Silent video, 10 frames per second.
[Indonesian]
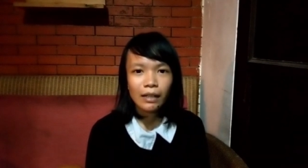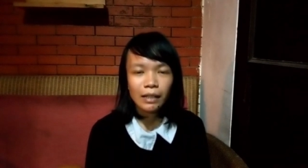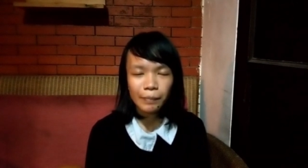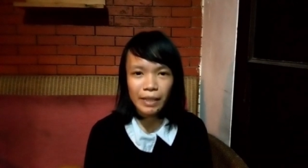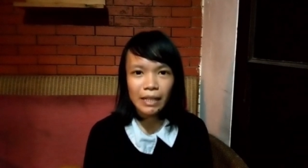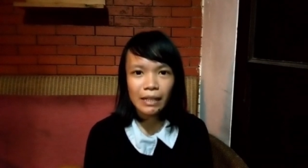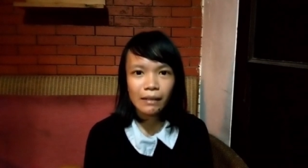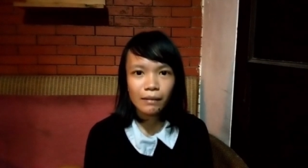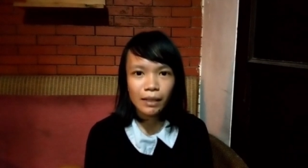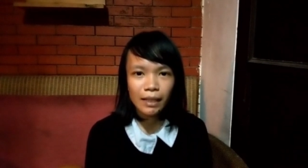
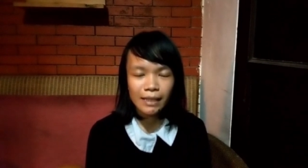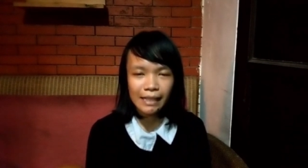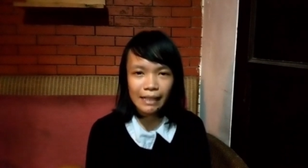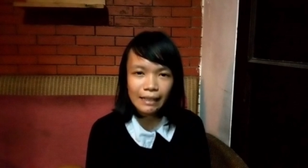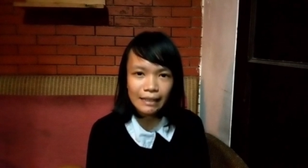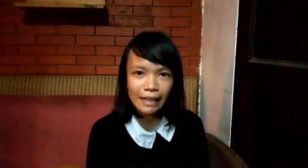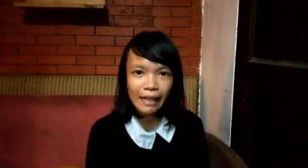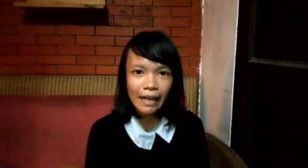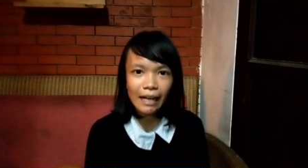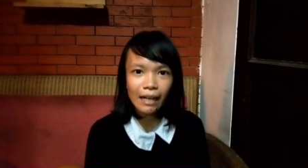Tapi di sini
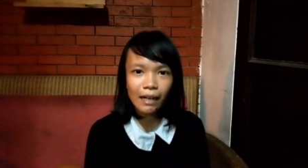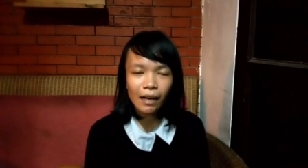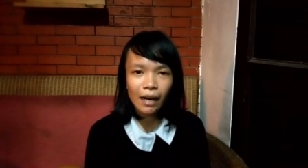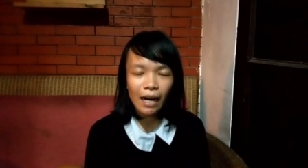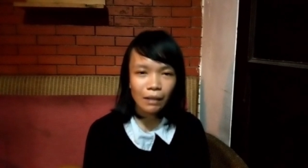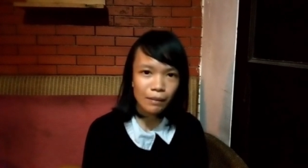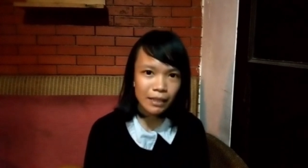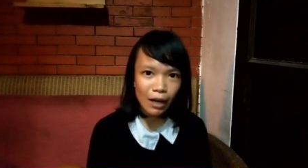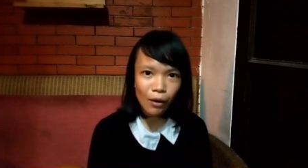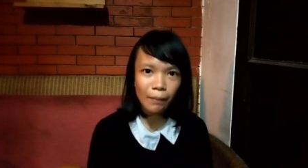saya uh, akan
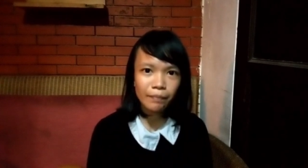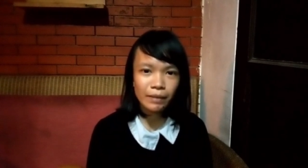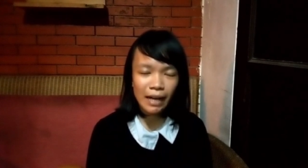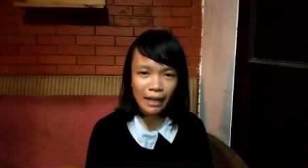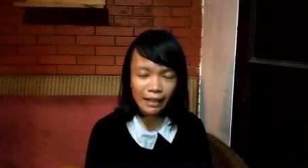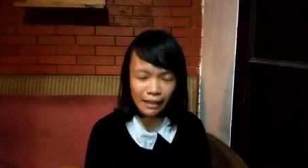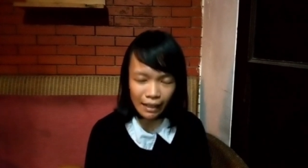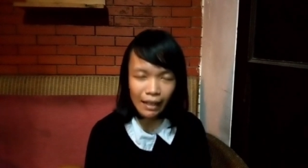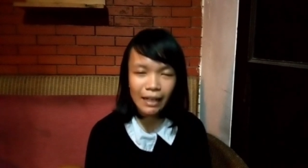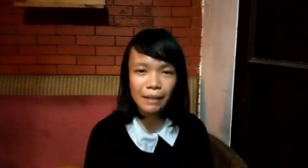menjawab dari
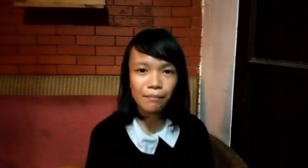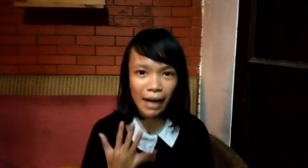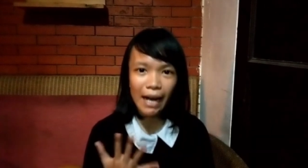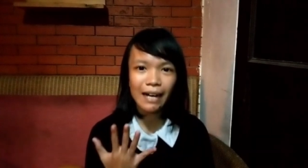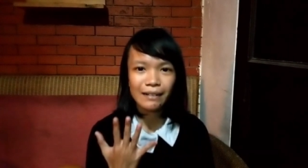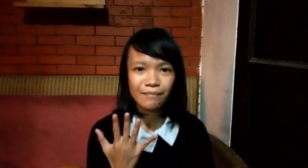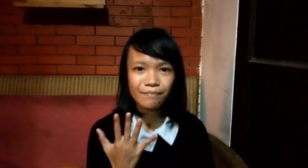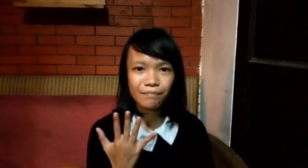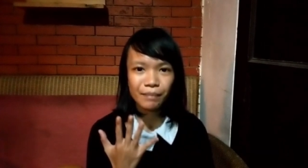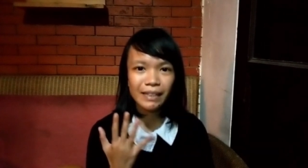uh,
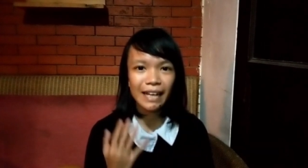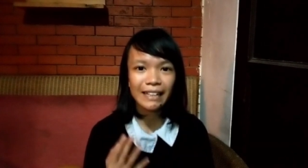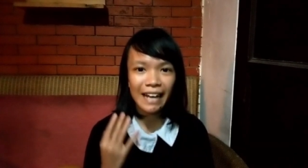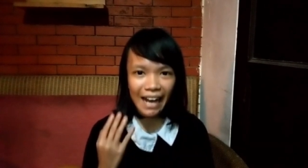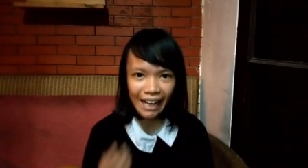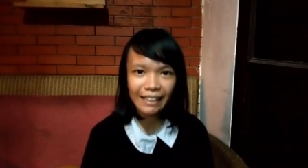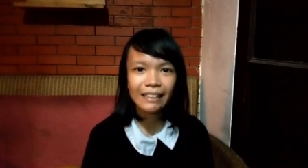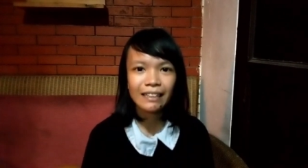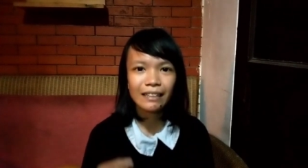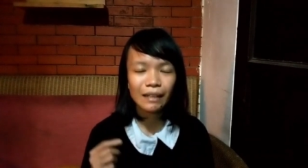5
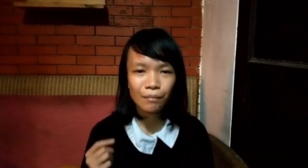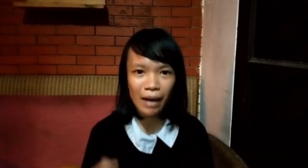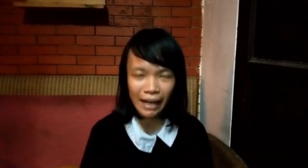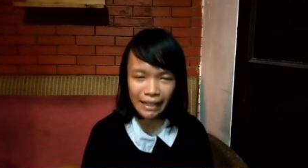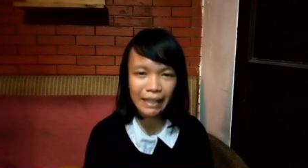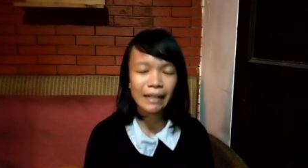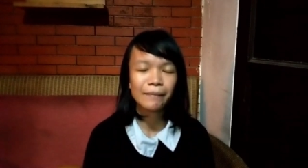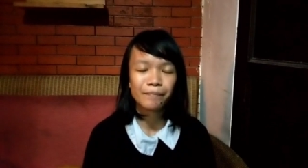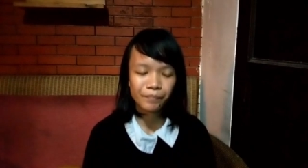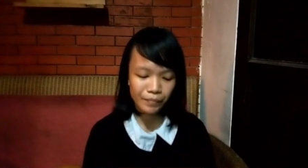pertanyaan terbaik
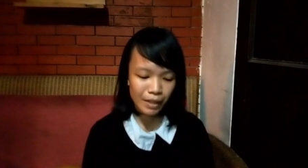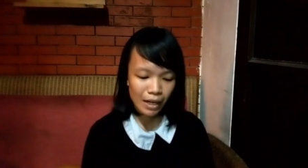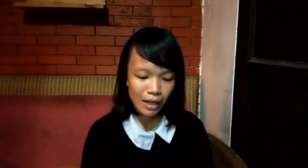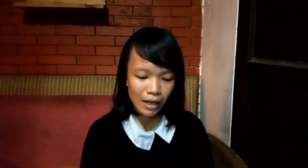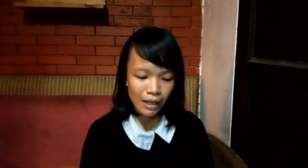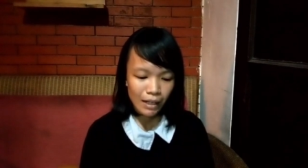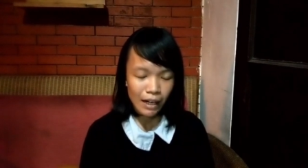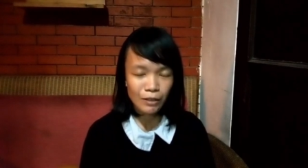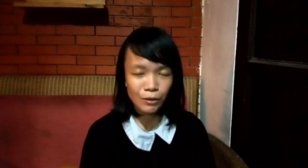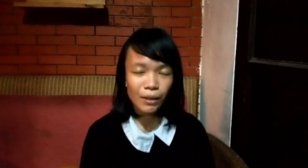
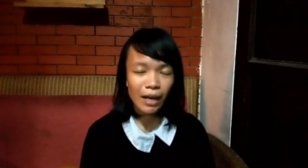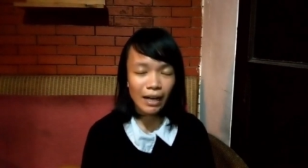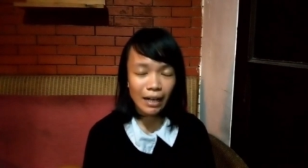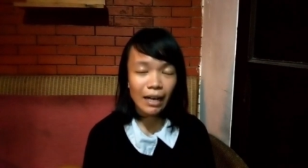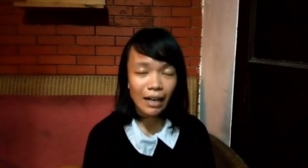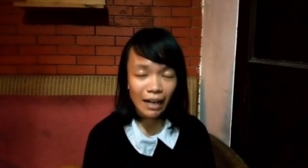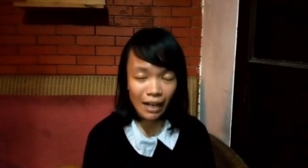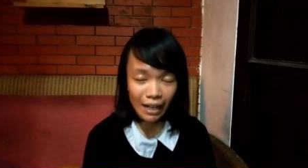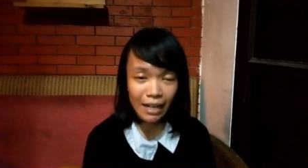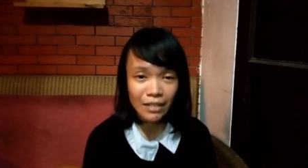langsung uh,
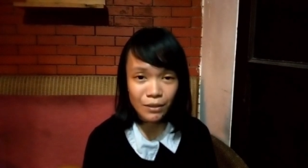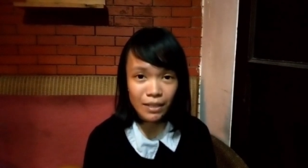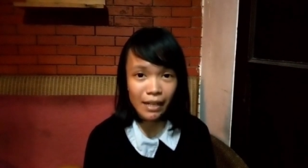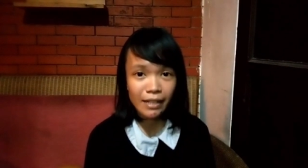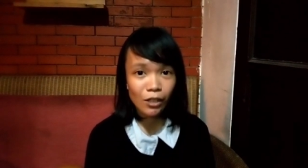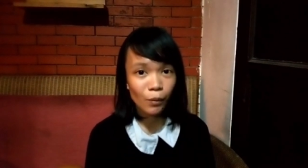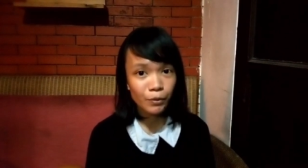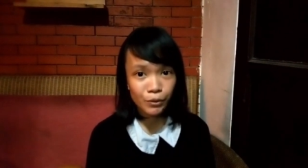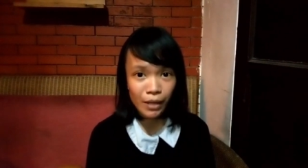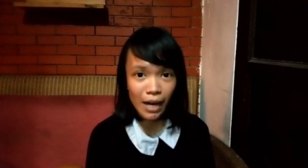akan langsung saya jawab
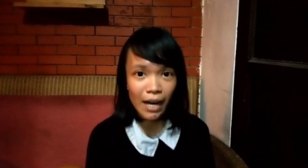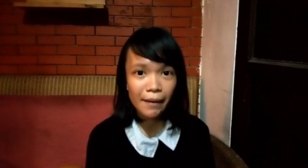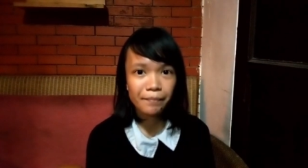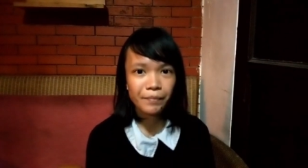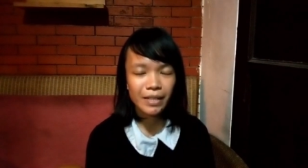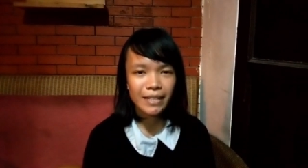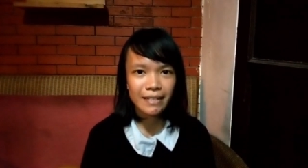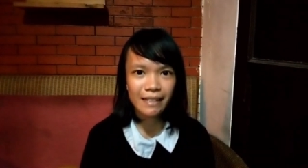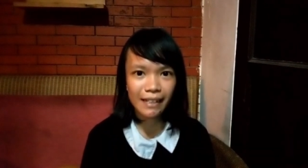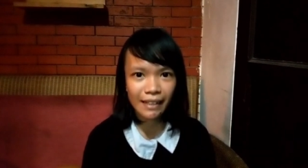juga di
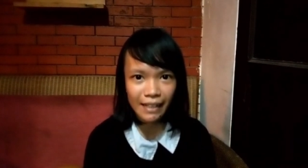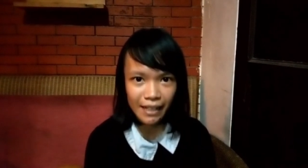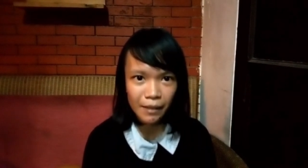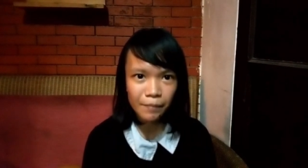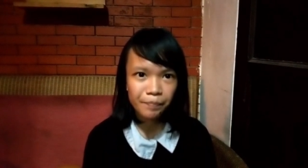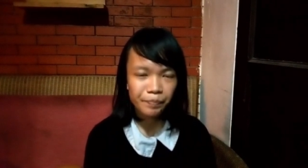sesi ini